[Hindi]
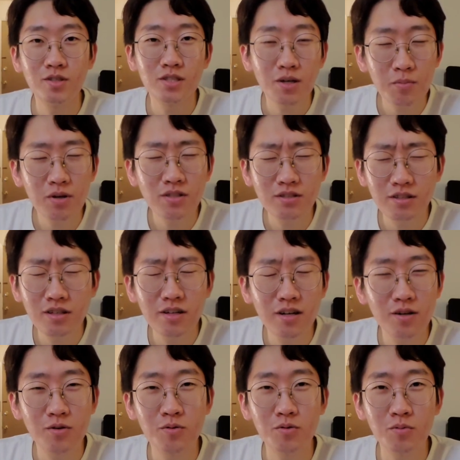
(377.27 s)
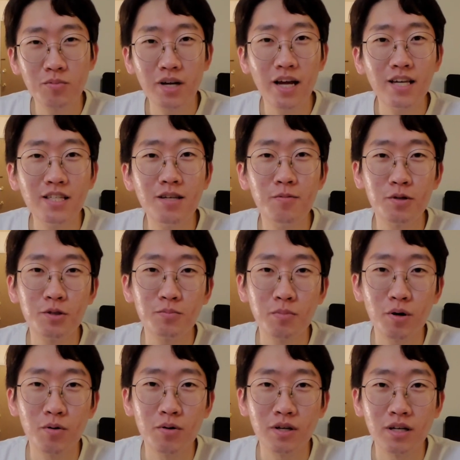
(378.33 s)
समझते नहीं हो तुम नहीं समझ
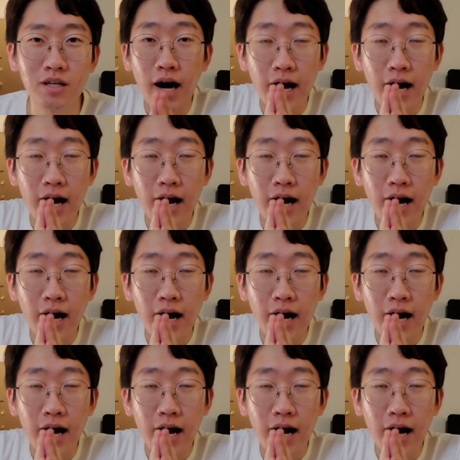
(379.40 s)
पाओगे